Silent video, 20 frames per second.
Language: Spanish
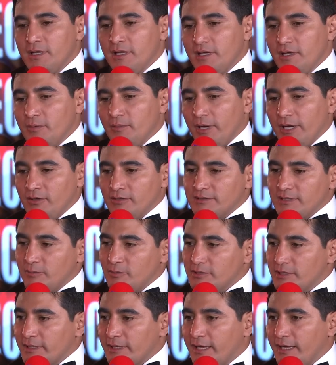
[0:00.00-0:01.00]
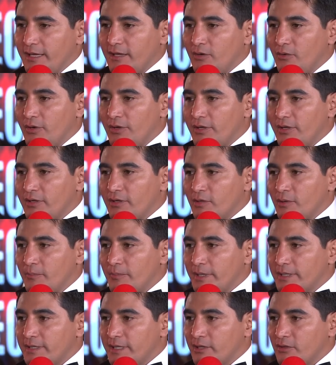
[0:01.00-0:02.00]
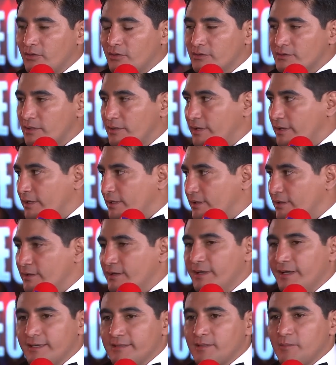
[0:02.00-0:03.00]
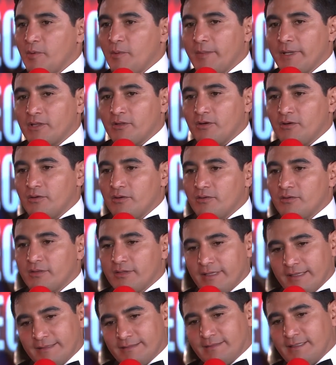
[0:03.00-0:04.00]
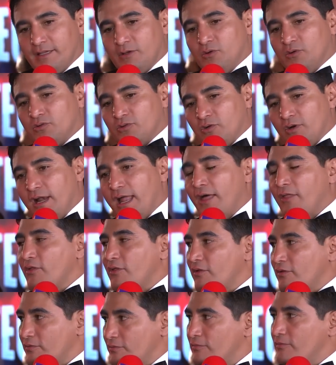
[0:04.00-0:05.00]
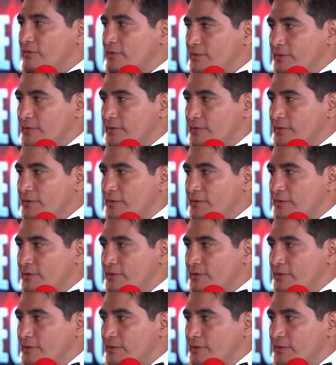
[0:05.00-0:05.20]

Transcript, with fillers: y bueno, estamos aquí hoy compartiendo este, este momento desde otro lado,